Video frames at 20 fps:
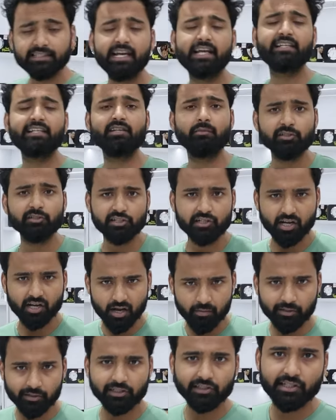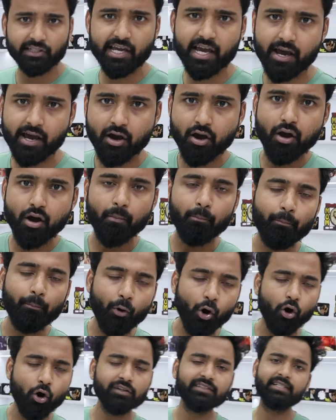तरीके से मशीन काम करती है जी
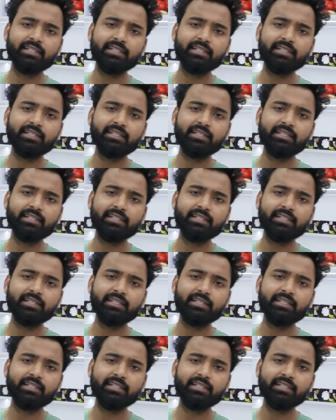बहुत